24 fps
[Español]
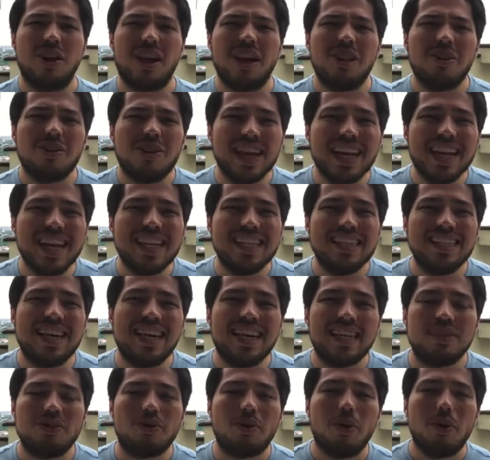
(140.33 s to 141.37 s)
qué es lo que
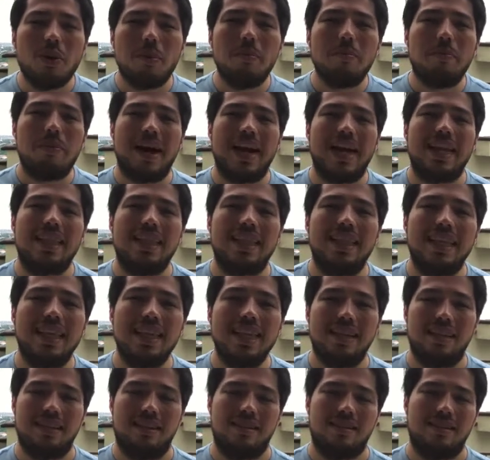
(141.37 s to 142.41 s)
quisieras
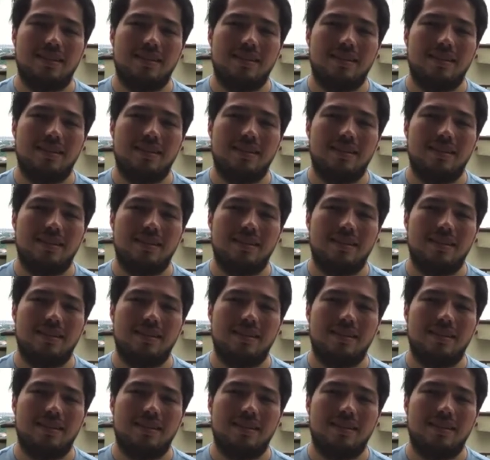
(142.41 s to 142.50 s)
compartir?